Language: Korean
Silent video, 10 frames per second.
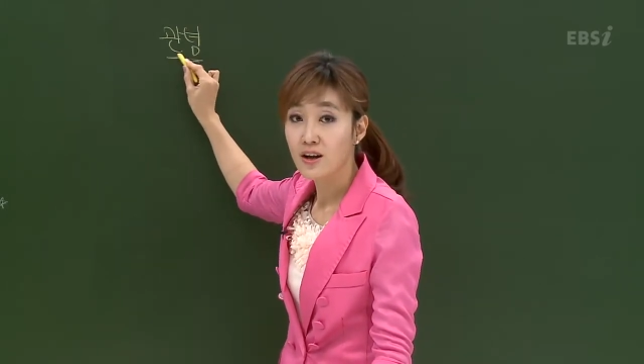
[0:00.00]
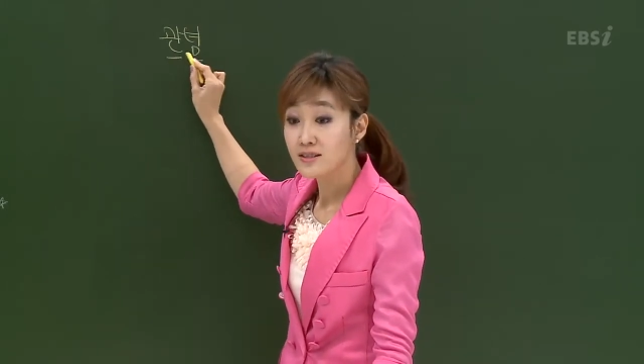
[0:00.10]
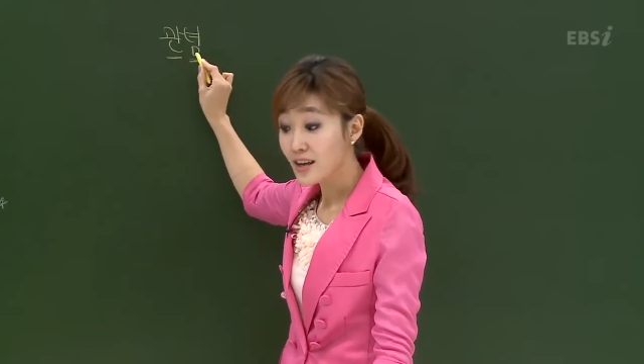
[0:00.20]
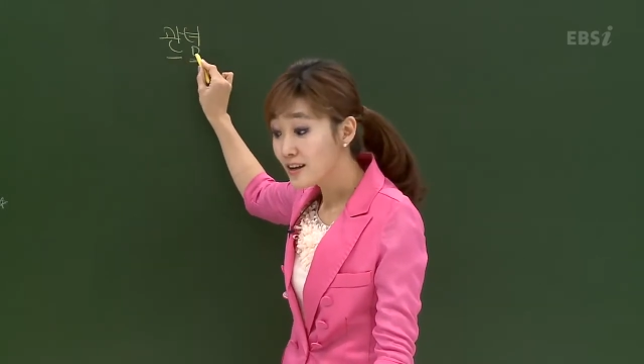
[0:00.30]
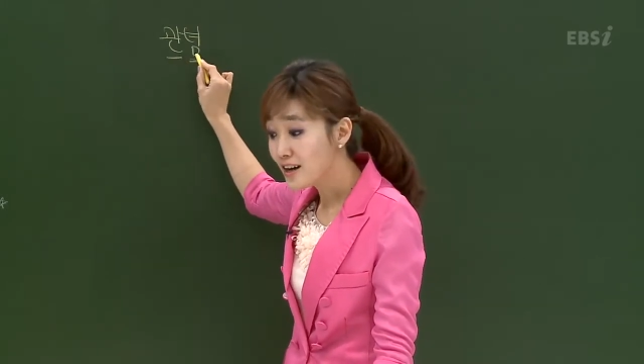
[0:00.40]

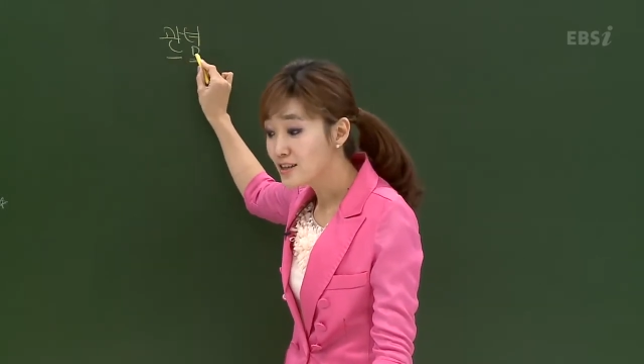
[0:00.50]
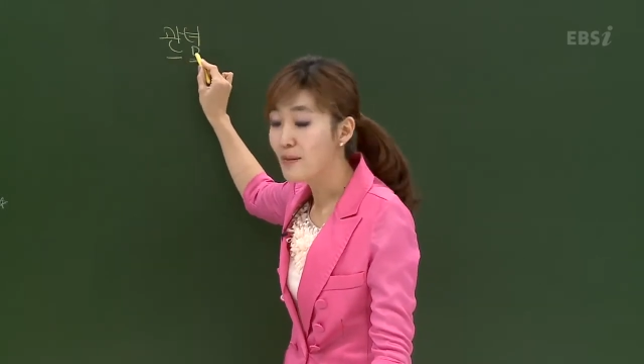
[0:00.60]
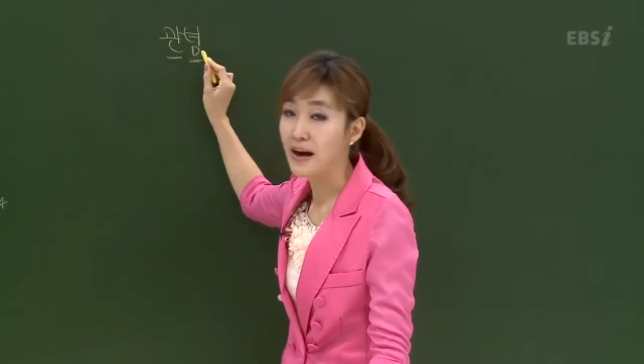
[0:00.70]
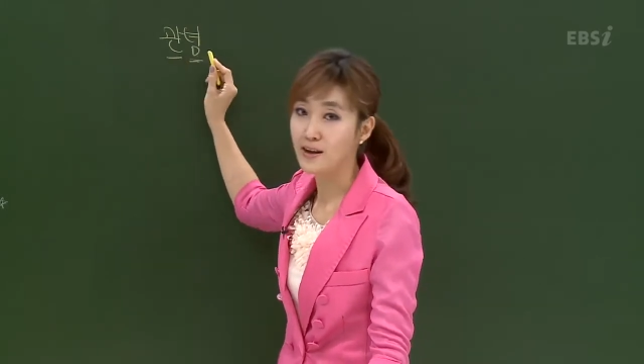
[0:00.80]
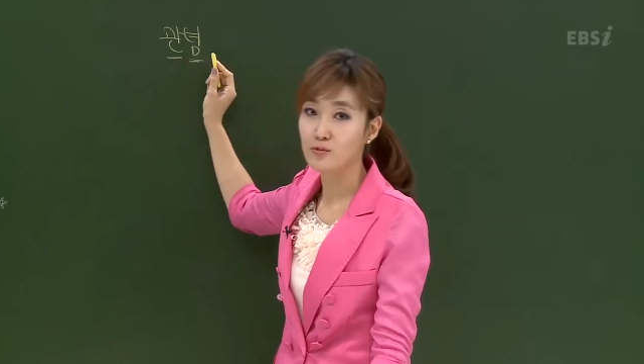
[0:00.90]
생각을
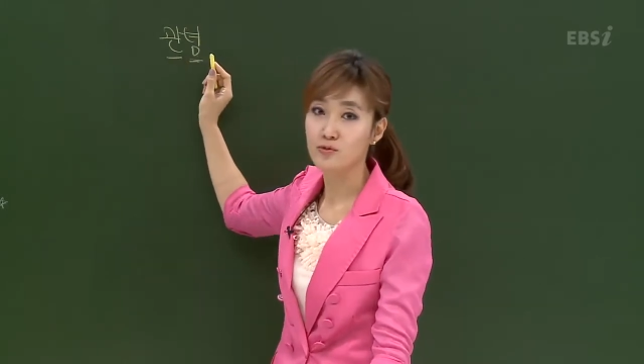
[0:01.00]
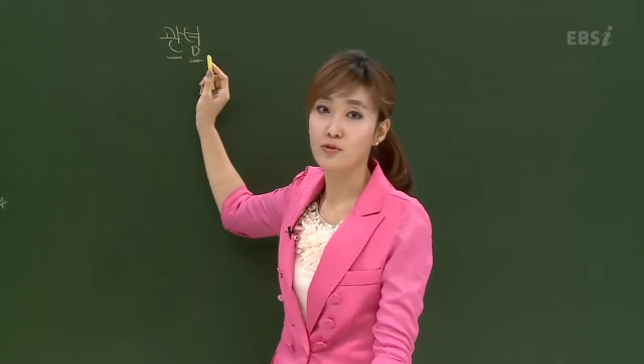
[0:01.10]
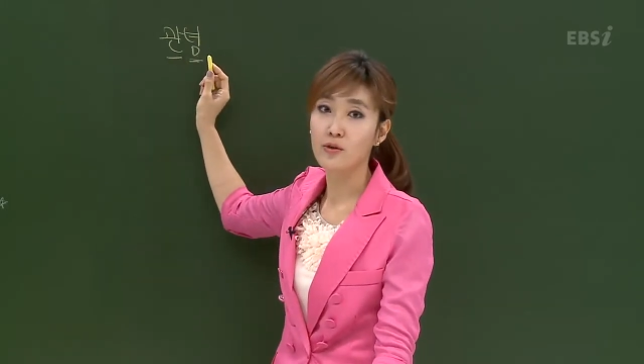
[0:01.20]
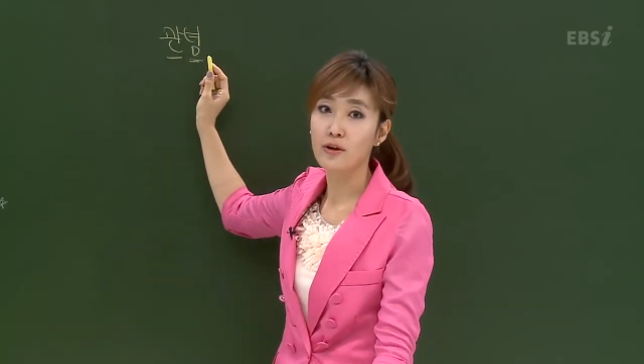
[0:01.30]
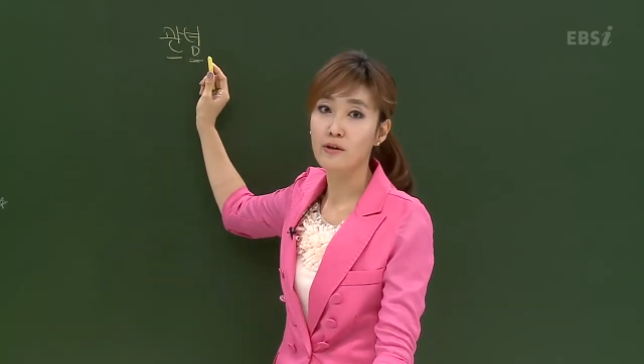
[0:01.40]
바라보는
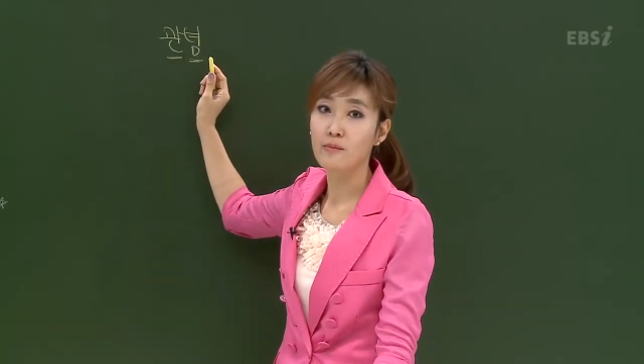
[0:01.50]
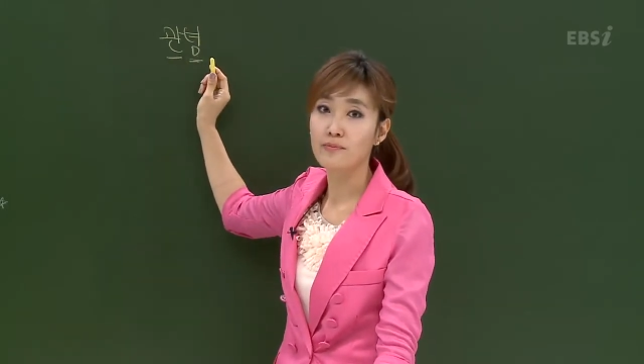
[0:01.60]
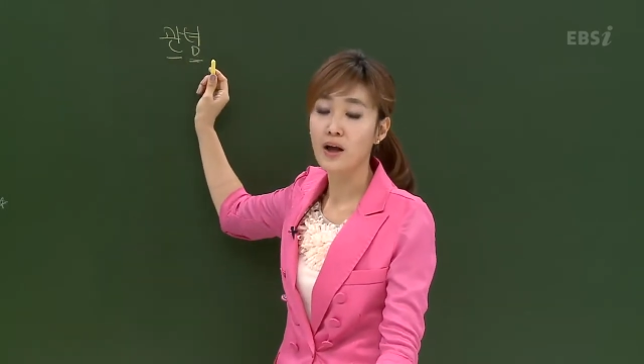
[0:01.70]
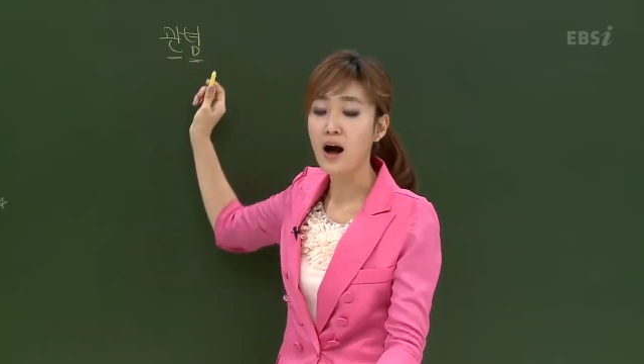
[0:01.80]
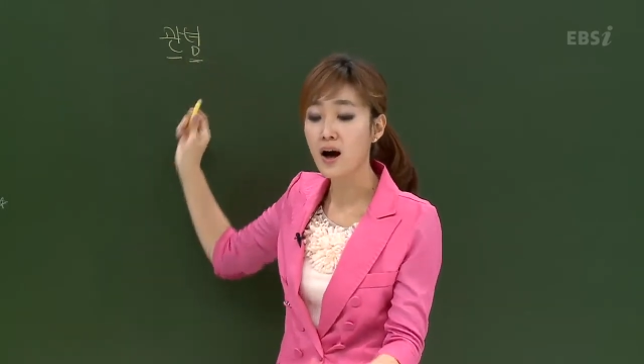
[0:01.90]
거예요.
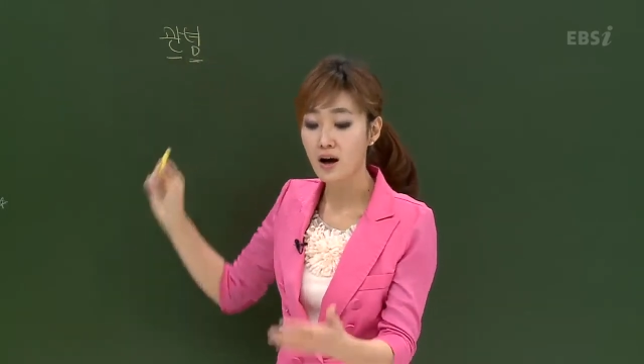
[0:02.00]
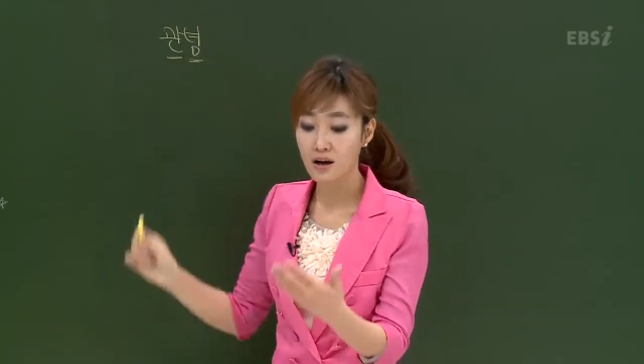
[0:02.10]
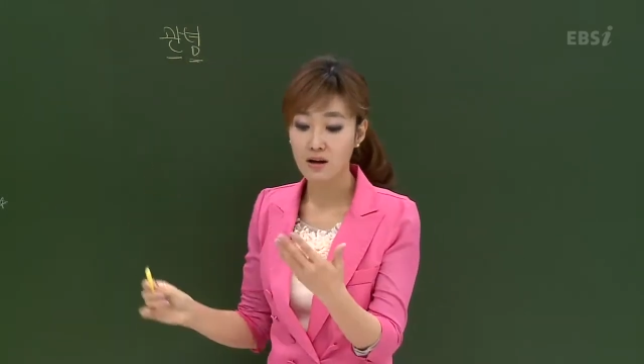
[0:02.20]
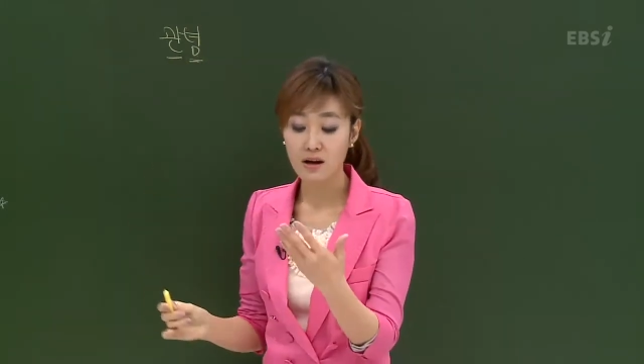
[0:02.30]
아,